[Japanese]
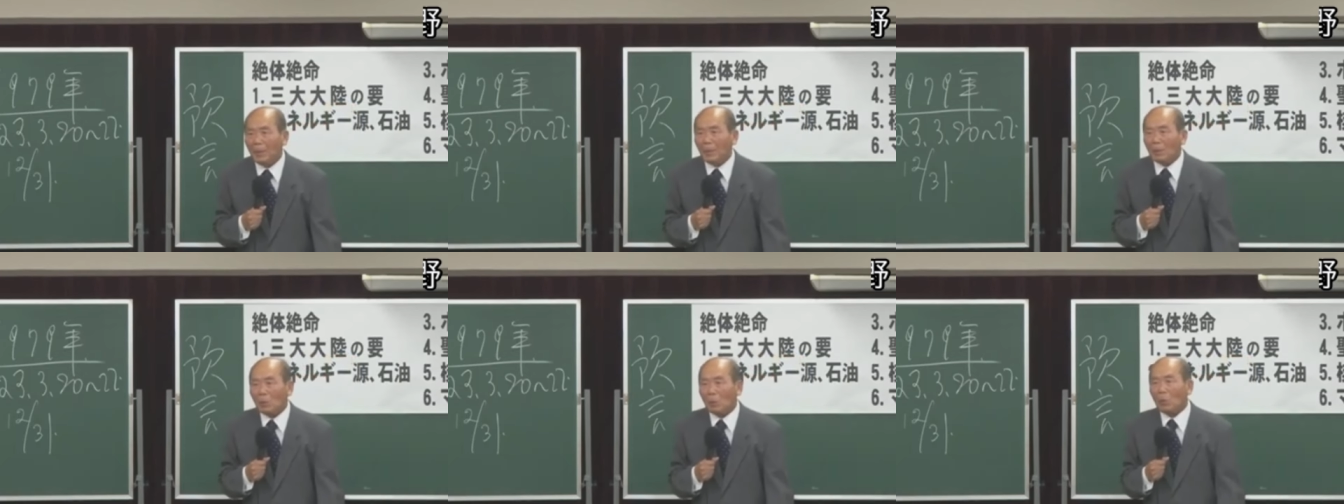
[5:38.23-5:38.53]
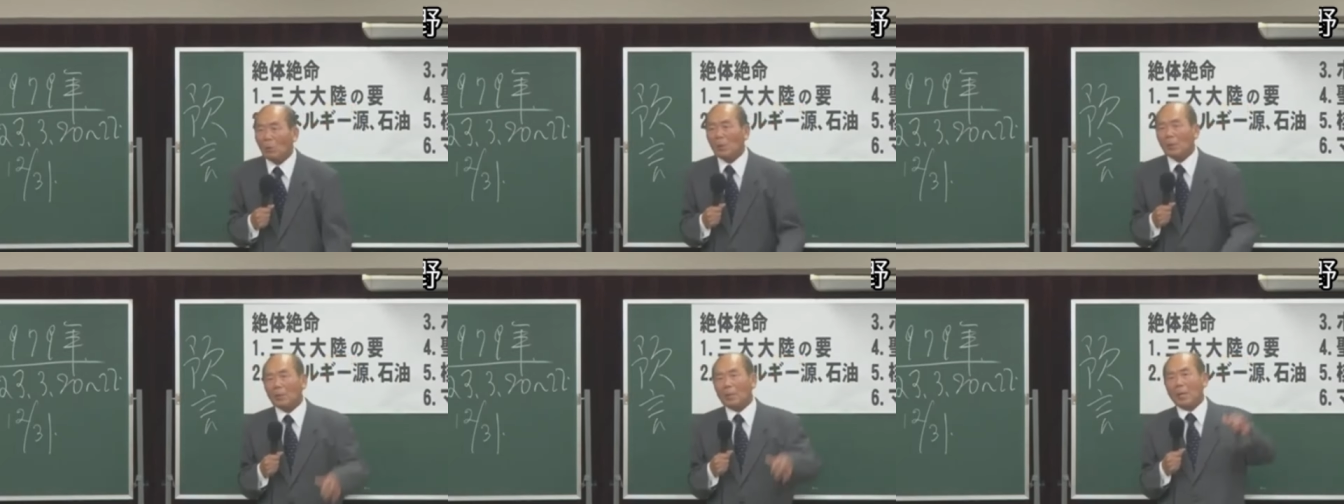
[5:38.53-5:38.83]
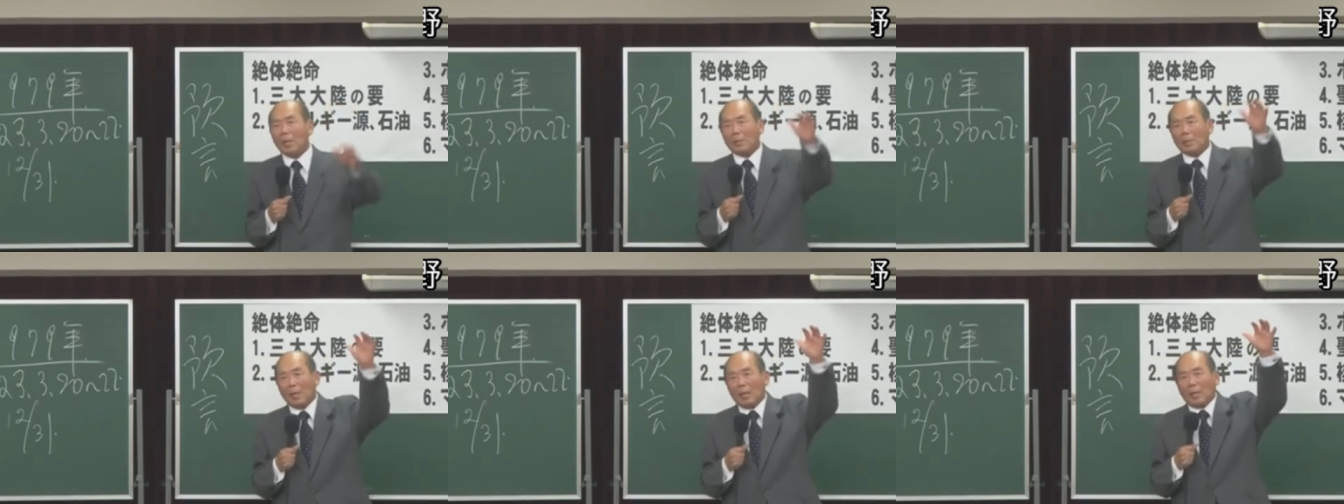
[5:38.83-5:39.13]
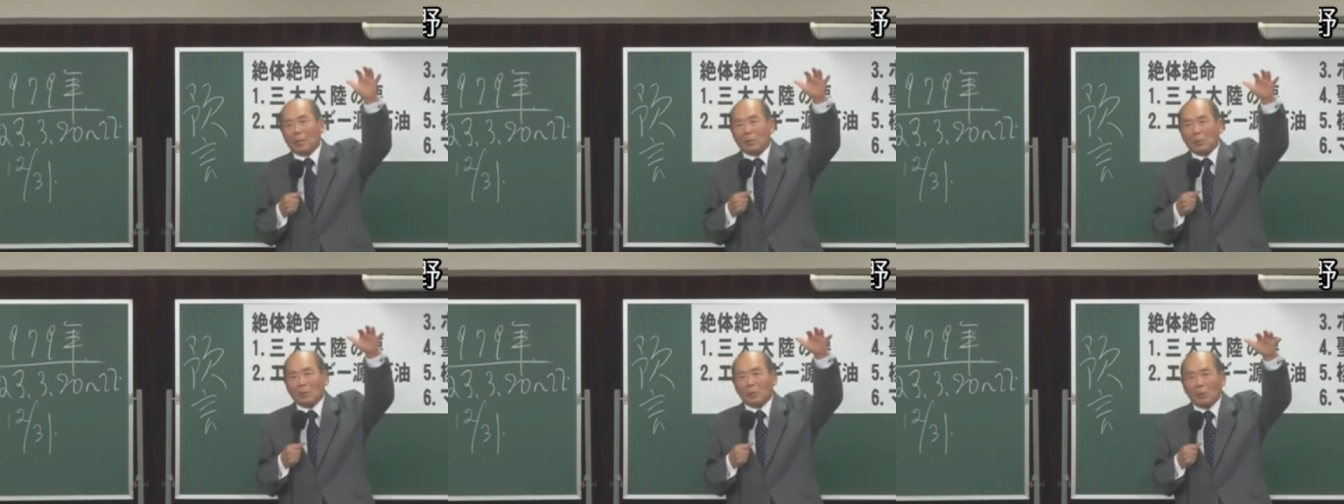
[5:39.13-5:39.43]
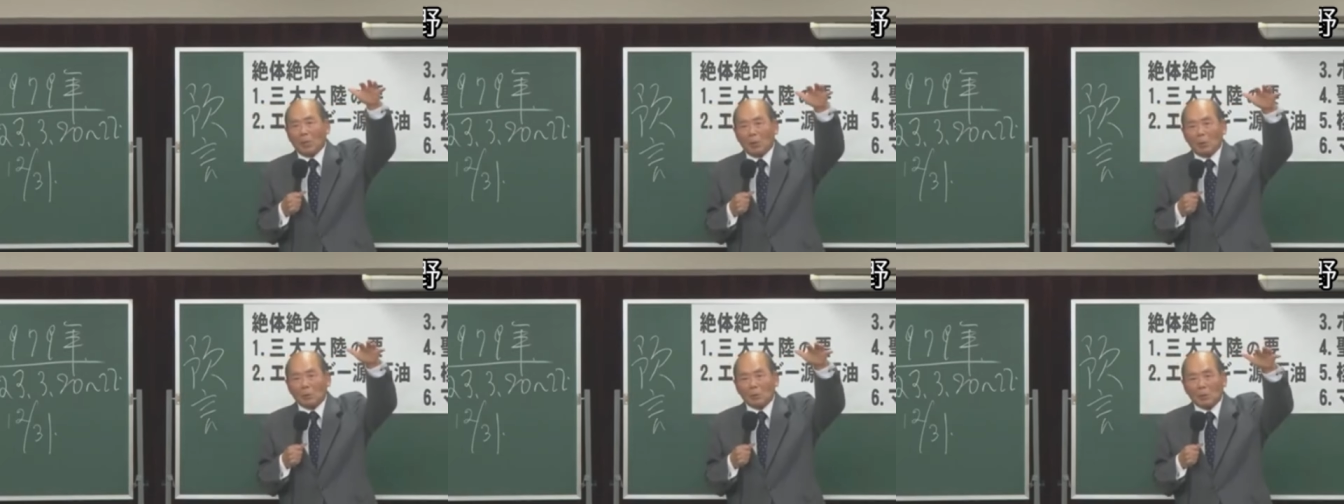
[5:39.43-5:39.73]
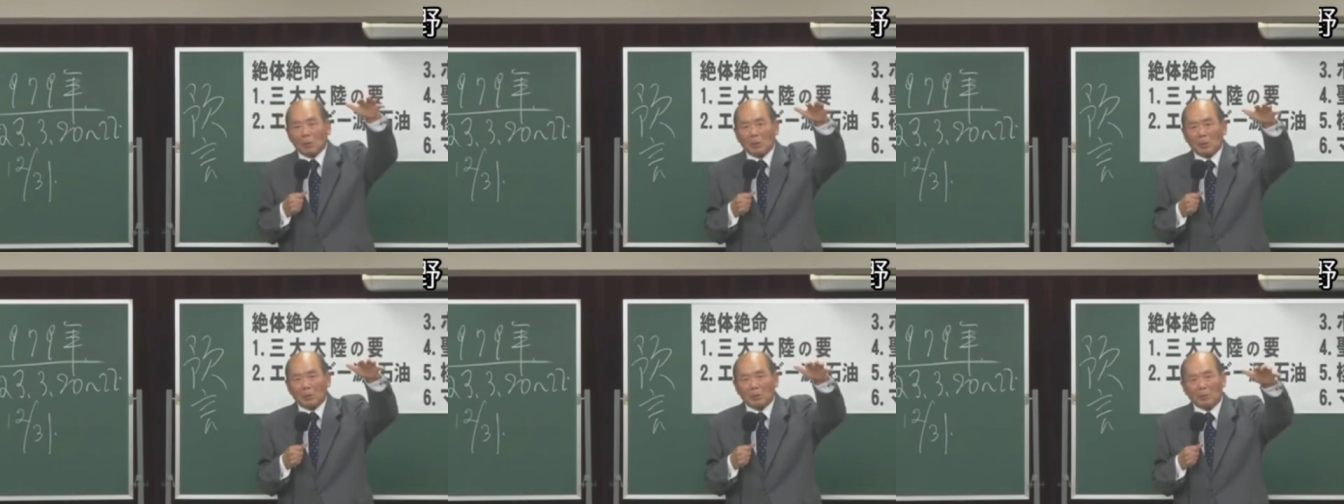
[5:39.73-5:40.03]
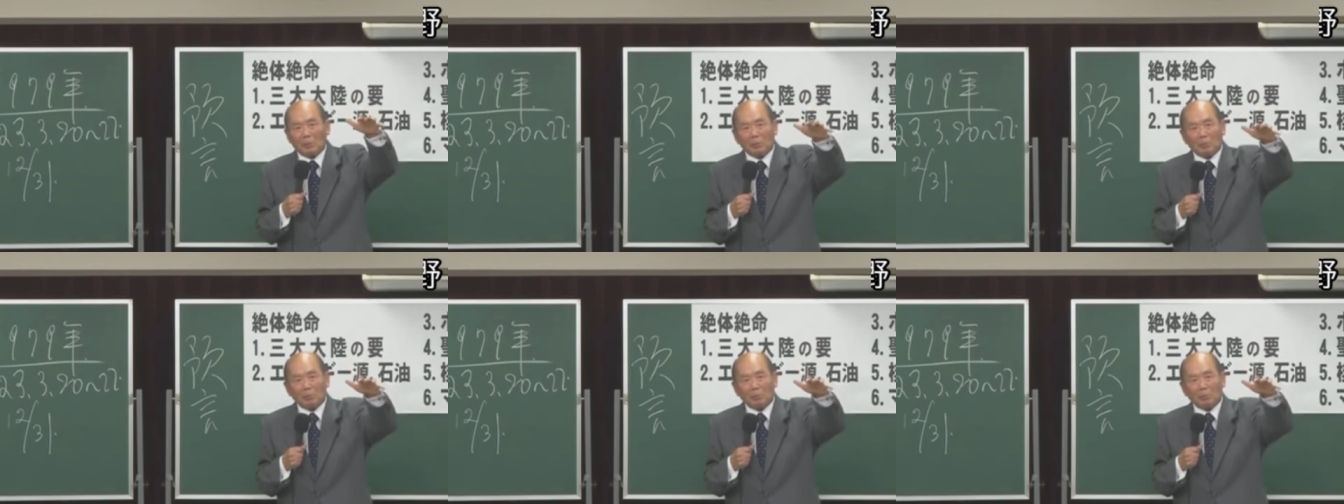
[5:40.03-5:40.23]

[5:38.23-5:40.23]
そこへ経済が静かに落ちてきてる